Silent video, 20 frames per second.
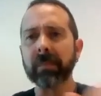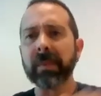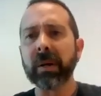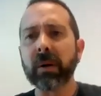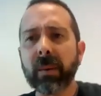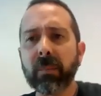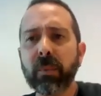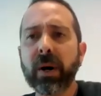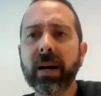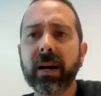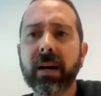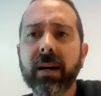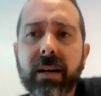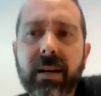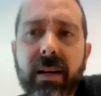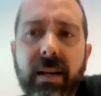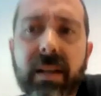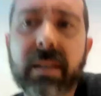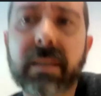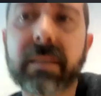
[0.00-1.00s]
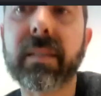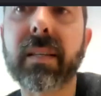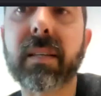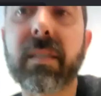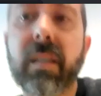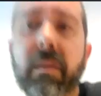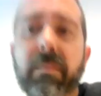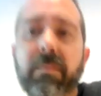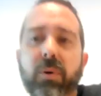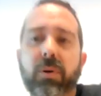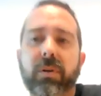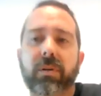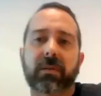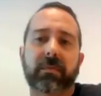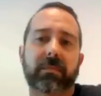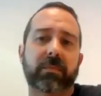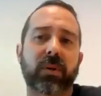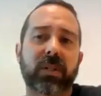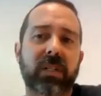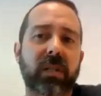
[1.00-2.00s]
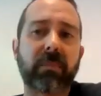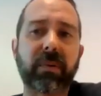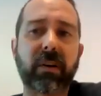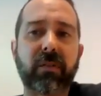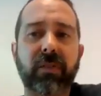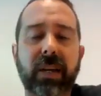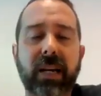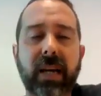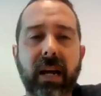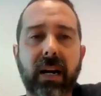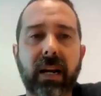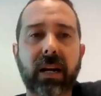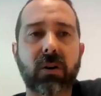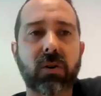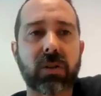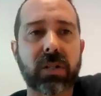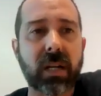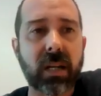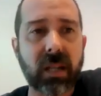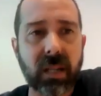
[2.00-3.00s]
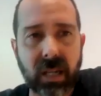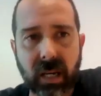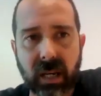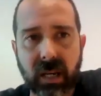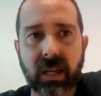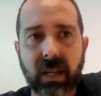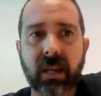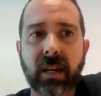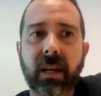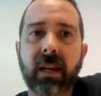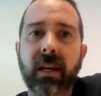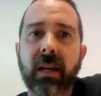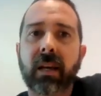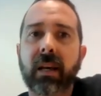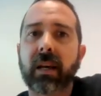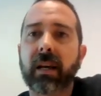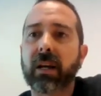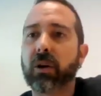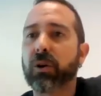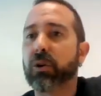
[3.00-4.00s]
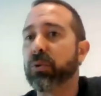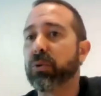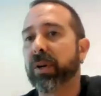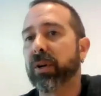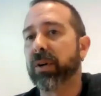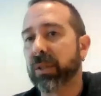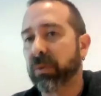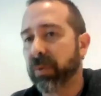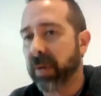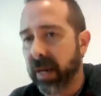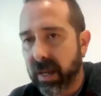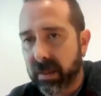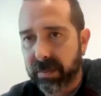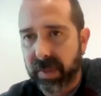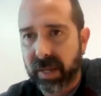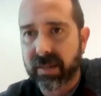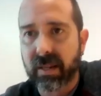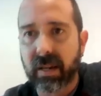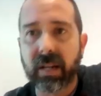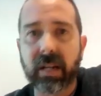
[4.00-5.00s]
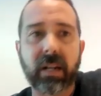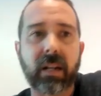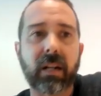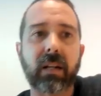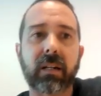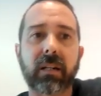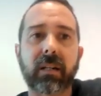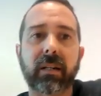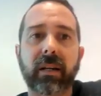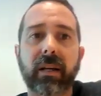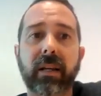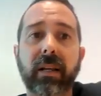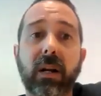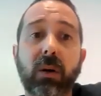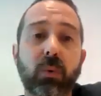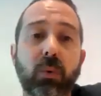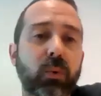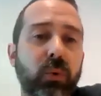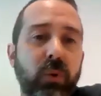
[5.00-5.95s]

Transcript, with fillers: pero vamos a decir por, por simplificar las cosas que eh, los números naturales empiecen en el,